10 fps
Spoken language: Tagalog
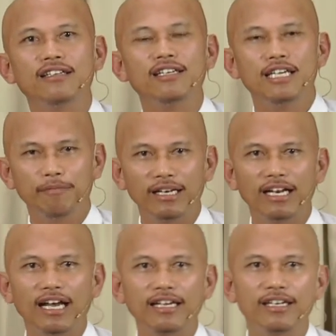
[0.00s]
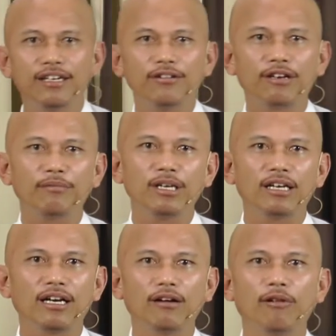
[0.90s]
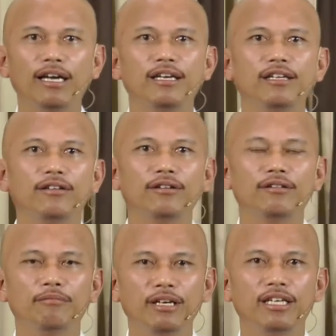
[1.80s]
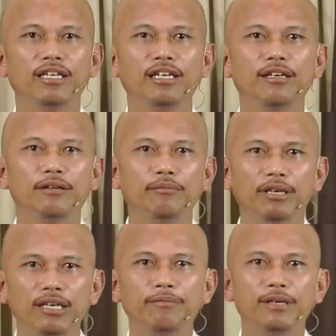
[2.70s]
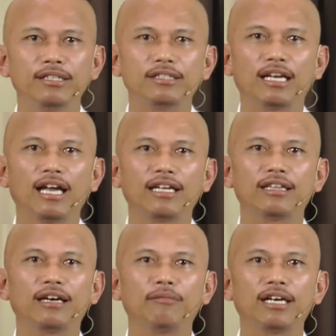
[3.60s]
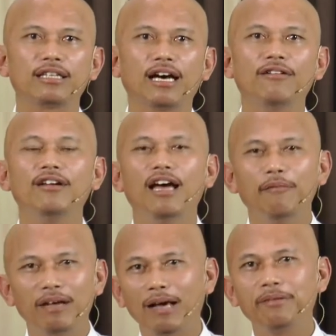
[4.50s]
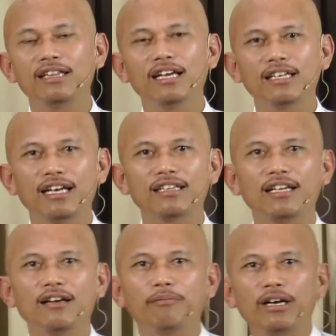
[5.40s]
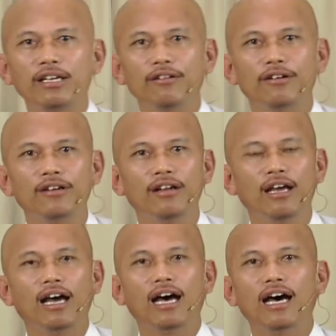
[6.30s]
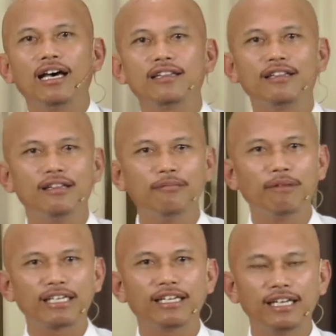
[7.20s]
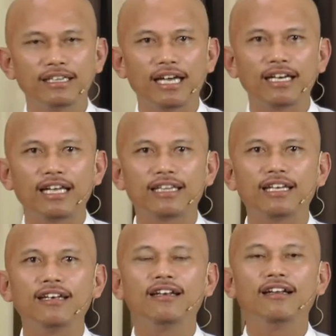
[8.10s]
Ipanalangin ninyo kami ng gawaing ito, magiging benefit sa lahat ng mga tao. Malapit nang darating ang Panginoon at makikita natin